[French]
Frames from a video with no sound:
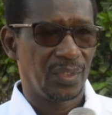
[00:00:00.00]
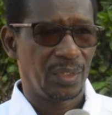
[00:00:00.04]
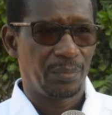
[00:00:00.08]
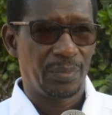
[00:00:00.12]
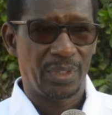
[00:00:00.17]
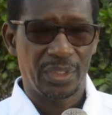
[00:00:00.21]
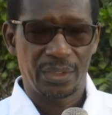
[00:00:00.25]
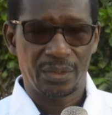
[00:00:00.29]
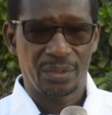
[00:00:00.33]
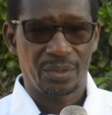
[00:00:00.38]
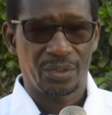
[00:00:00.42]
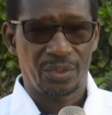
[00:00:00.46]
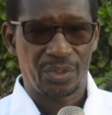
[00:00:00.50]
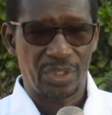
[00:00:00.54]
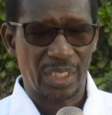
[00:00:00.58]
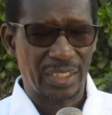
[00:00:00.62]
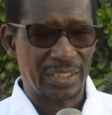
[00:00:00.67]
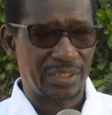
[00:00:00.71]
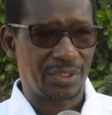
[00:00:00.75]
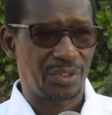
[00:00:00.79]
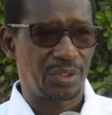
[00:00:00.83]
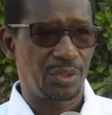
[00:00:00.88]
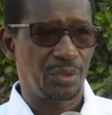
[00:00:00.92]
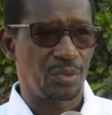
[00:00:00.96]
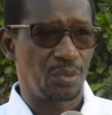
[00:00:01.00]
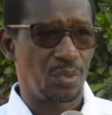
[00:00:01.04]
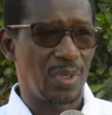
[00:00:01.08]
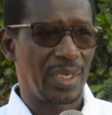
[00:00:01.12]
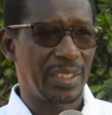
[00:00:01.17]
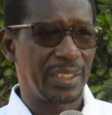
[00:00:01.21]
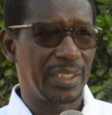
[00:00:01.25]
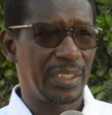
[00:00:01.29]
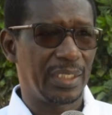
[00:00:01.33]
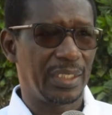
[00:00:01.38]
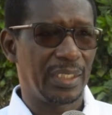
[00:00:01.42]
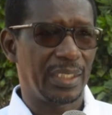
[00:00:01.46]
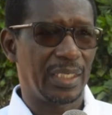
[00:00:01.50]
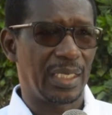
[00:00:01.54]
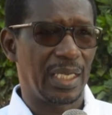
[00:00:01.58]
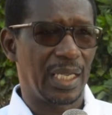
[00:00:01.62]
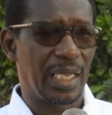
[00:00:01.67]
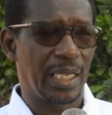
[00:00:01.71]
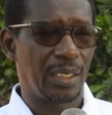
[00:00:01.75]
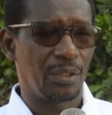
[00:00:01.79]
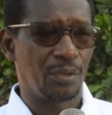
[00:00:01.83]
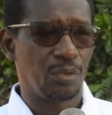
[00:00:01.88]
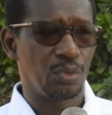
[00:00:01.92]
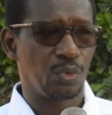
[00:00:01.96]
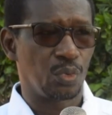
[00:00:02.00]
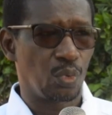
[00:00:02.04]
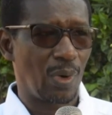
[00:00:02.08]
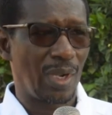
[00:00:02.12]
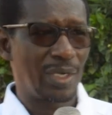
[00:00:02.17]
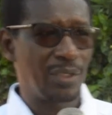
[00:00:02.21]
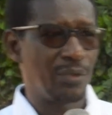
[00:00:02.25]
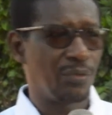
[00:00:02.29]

Mais chaque citoyen a le droit